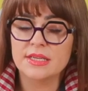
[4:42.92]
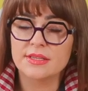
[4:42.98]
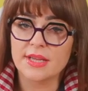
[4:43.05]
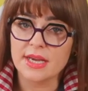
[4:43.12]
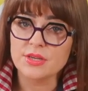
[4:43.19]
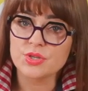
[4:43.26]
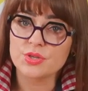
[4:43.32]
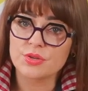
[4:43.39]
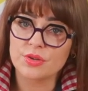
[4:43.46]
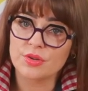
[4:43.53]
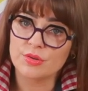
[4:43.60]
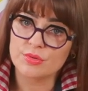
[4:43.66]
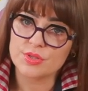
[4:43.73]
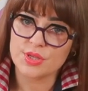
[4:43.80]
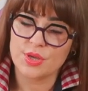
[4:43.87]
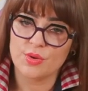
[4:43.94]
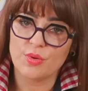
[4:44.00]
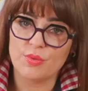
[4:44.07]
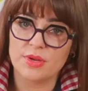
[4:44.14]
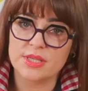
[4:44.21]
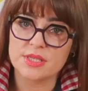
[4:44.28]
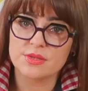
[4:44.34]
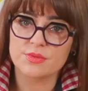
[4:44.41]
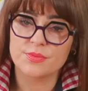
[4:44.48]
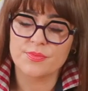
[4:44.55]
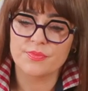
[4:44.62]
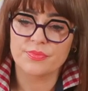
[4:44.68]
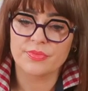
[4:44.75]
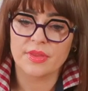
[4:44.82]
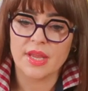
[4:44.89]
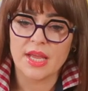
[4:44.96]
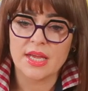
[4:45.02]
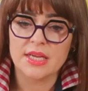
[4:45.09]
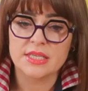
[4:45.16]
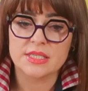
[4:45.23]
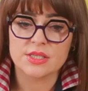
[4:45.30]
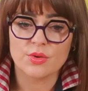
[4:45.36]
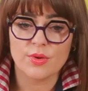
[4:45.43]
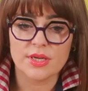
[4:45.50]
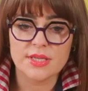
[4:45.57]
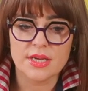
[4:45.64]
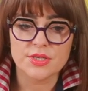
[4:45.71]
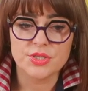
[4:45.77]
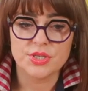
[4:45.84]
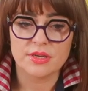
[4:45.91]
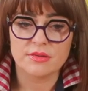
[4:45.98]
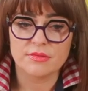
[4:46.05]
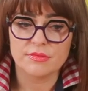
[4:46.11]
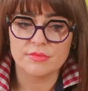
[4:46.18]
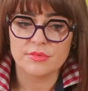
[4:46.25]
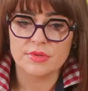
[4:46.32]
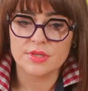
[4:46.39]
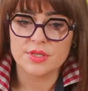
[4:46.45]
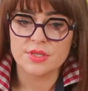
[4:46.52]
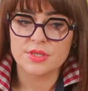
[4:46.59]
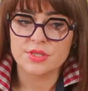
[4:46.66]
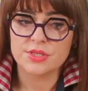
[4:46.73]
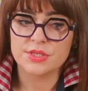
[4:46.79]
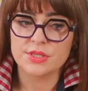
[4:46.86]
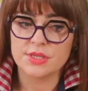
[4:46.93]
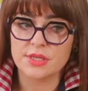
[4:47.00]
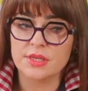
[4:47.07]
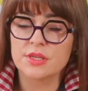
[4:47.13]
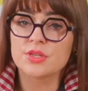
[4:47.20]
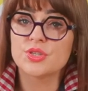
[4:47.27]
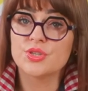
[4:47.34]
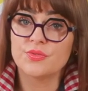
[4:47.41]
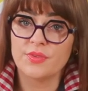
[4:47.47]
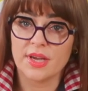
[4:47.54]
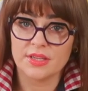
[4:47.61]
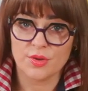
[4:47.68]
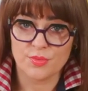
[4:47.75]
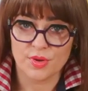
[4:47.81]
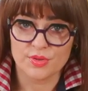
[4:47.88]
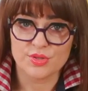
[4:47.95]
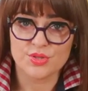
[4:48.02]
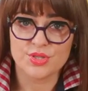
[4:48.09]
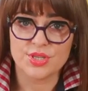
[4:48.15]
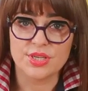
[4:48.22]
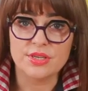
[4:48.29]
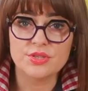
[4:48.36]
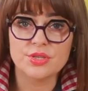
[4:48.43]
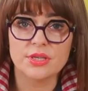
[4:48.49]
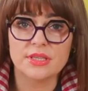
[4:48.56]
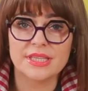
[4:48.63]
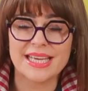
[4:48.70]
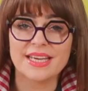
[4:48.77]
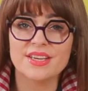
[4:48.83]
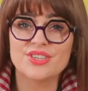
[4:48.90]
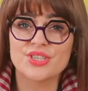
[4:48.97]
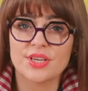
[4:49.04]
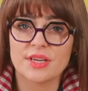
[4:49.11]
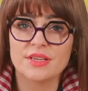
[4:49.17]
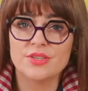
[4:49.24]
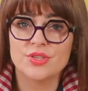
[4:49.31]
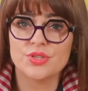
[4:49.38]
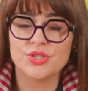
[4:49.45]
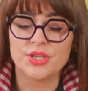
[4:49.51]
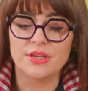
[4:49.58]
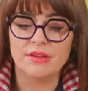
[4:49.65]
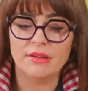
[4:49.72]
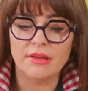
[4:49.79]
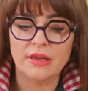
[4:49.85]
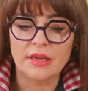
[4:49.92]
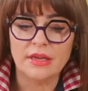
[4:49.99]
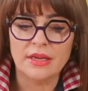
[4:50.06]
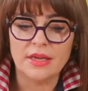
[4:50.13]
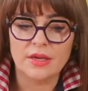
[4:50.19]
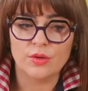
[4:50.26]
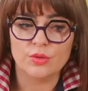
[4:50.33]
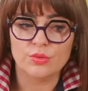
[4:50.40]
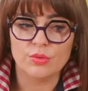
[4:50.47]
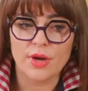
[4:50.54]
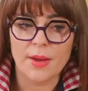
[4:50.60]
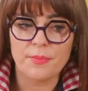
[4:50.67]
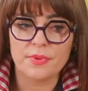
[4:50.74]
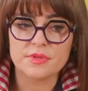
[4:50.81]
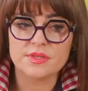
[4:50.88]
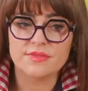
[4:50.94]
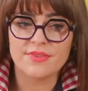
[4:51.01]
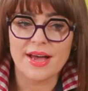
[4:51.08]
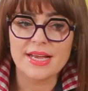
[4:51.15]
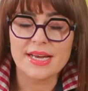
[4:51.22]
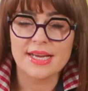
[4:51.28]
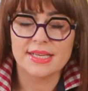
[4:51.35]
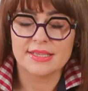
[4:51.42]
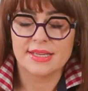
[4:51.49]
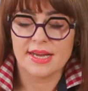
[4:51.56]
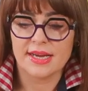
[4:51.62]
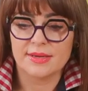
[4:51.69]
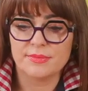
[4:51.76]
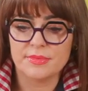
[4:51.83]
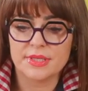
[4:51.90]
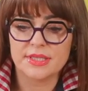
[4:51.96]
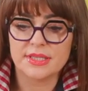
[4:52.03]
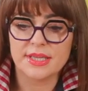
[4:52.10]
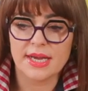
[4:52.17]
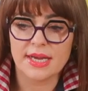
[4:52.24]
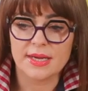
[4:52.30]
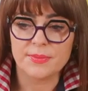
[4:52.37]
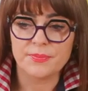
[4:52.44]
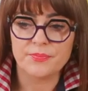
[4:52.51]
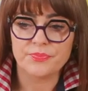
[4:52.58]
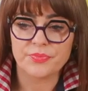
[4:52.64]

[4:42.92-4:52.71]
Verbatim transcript: Nasz ludzki umysł składa się z świadomości, czyli tej części, która pozwala nam na